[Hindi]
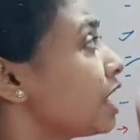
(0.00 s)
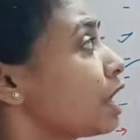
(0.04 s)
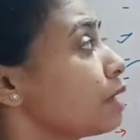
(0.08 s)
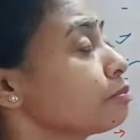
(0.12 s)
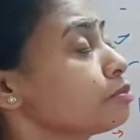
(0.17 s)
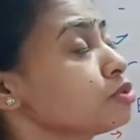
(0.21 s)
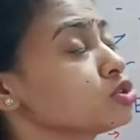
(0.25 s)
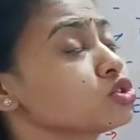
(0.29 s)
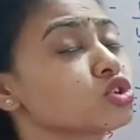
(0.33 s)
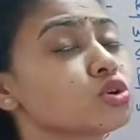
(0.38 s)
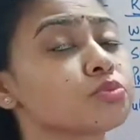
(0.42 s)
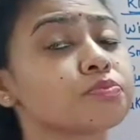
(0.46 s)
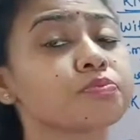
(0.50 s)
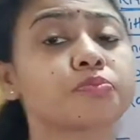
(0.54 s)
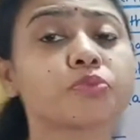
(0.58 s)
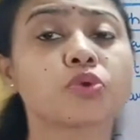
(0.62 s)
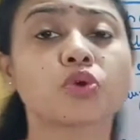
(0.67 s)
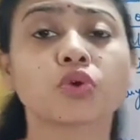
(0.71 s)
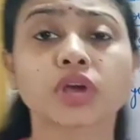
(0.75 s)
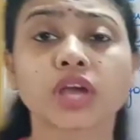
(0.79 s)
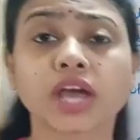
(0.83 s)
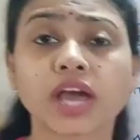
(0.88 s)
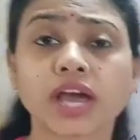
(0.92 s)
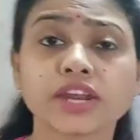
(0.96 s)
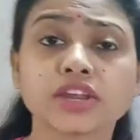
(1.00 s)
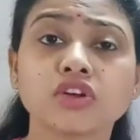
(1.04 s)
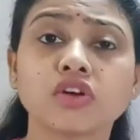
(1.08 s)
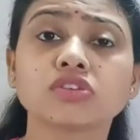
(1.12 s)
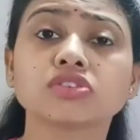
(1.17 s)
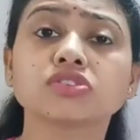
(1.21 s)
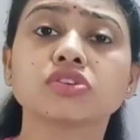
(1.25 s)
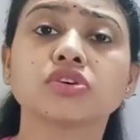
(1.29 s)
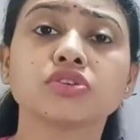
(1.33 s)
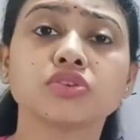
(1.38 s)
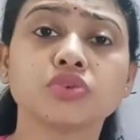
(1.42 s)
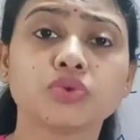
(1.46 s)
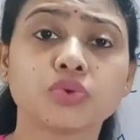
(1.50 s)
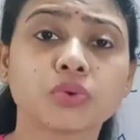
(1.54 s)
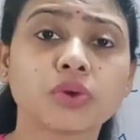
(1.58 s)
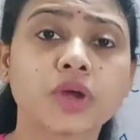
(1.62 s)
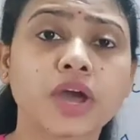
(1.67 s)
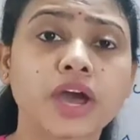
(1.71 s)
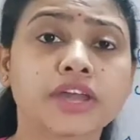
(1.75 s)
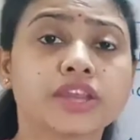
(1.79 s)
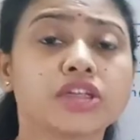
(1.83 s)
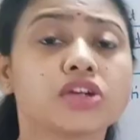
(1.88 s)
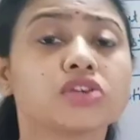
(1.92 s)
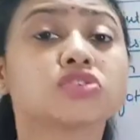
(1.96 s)
राइबोसोम प्रोकैरियोट्स और
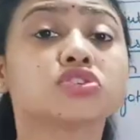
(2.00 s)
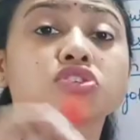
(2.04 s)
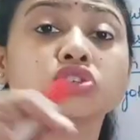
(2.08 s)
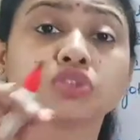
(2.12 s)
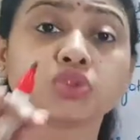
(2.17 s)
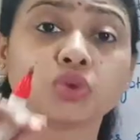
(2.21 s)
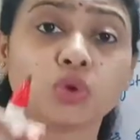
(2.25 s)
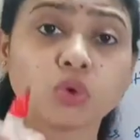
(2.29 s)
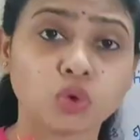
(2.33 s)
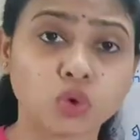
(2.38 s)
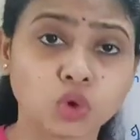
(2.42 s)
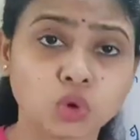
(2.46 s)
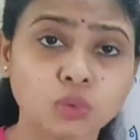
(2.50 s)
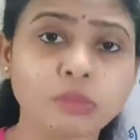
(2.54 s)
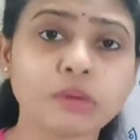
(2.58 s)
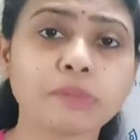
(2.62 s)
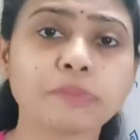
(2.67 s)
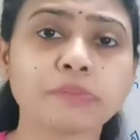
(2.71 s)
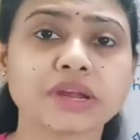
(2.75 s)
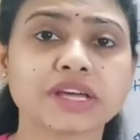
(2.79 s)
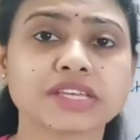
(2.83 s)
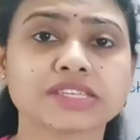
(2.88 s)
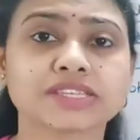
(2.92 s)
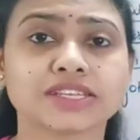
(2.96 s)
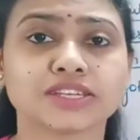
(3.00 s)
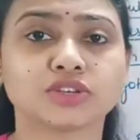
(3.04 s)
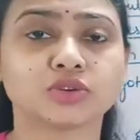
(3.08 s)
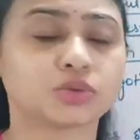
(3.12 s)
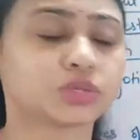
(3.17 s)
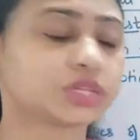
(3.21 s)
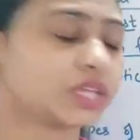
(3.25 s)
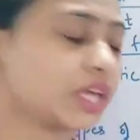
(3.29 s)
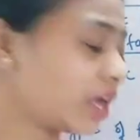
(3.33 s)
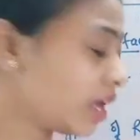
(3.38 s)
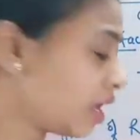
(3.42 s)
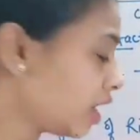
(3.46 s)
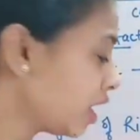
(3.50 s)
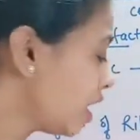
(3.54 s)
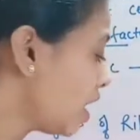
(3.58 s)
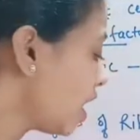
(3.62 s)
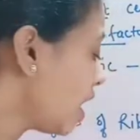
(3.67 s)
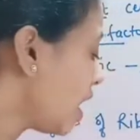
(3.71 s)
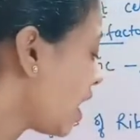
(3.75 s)
यूकैरियोट्स दोनों में प्रेजेंट होता है